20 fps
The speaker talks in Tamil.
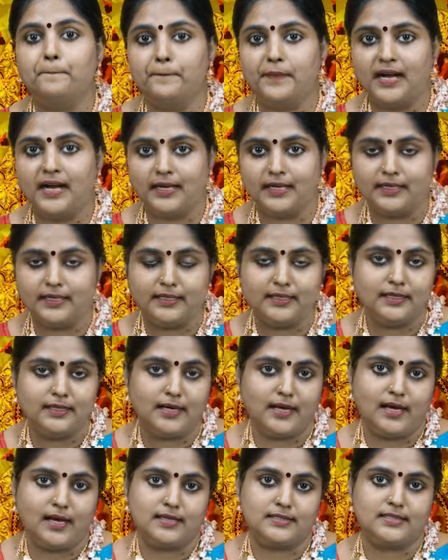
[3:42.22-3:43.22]
மகர
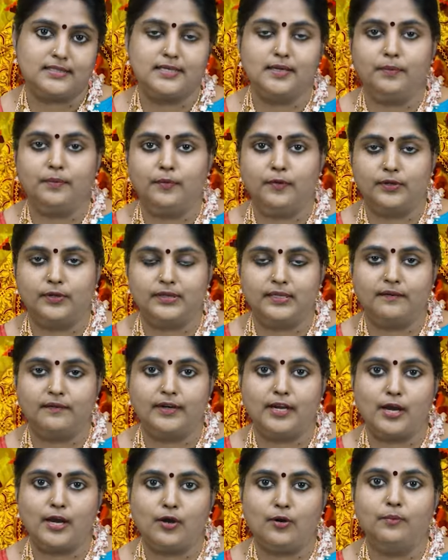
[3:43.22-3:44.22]
ராசியை பொறுத்த
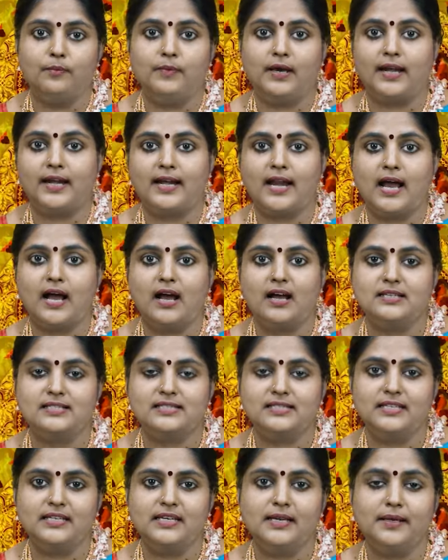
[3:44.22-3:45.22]
வரைக்கும்
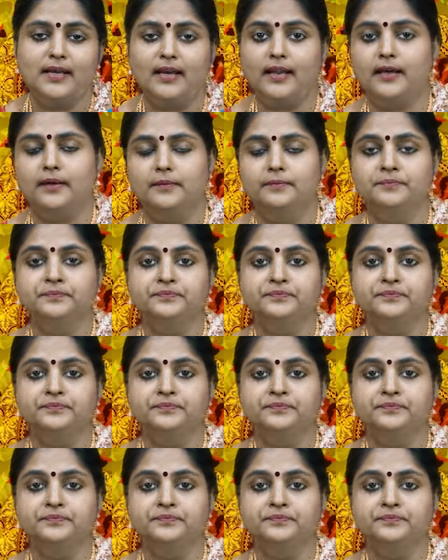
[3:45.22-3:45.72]
ராசியில்